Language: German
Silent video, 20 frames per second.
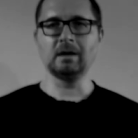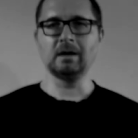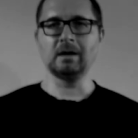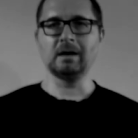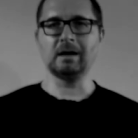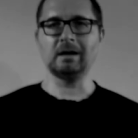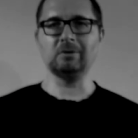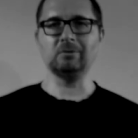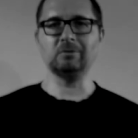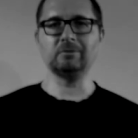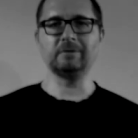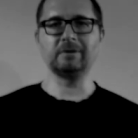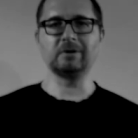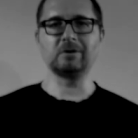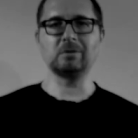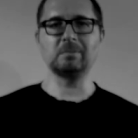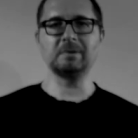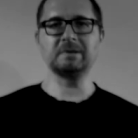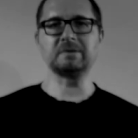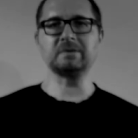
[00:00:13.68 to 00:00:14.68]
Hallo und
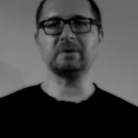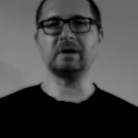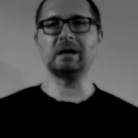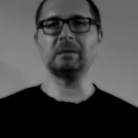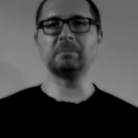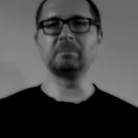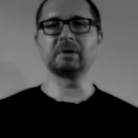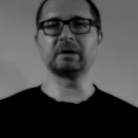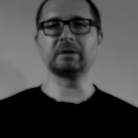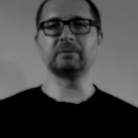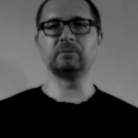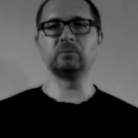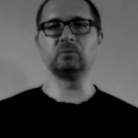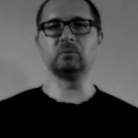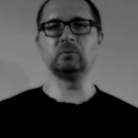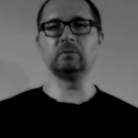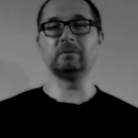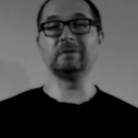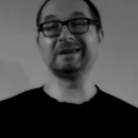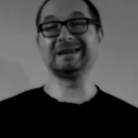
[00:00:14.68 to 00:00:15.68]
willkommen zur
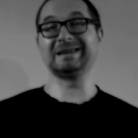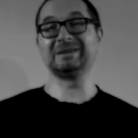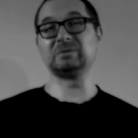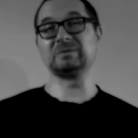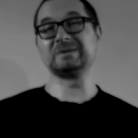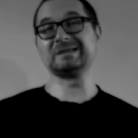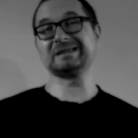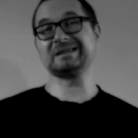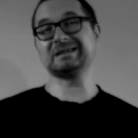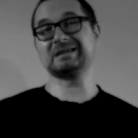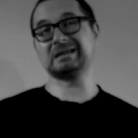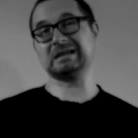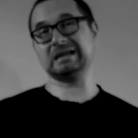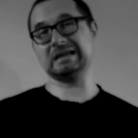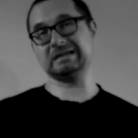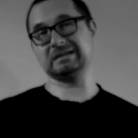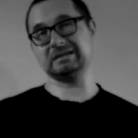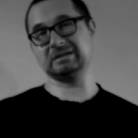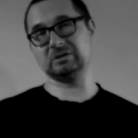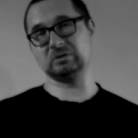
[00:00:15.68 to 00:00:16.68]
Albenrevue während unserer
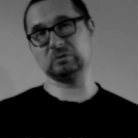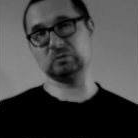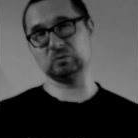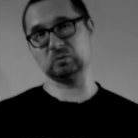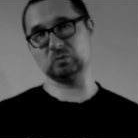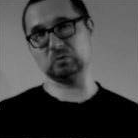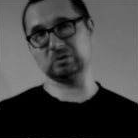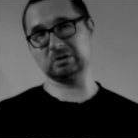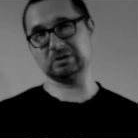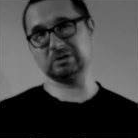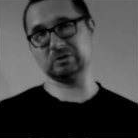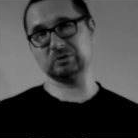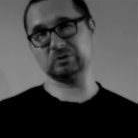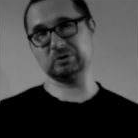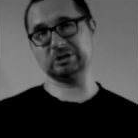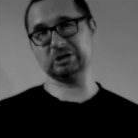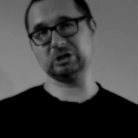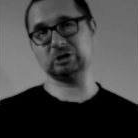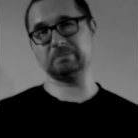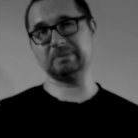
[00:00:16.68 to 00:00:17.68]
kleinen Tour
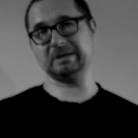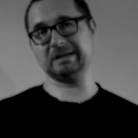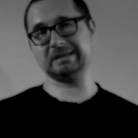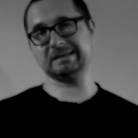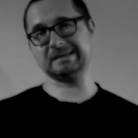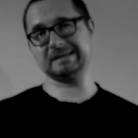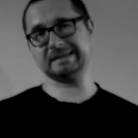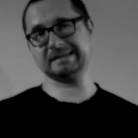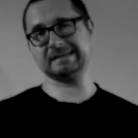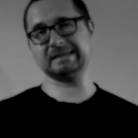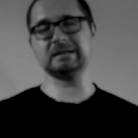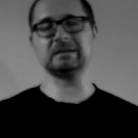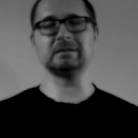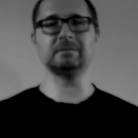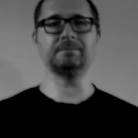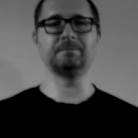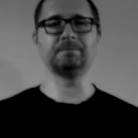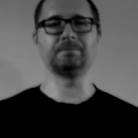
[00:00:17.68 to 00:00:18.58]
durch die späten 60er.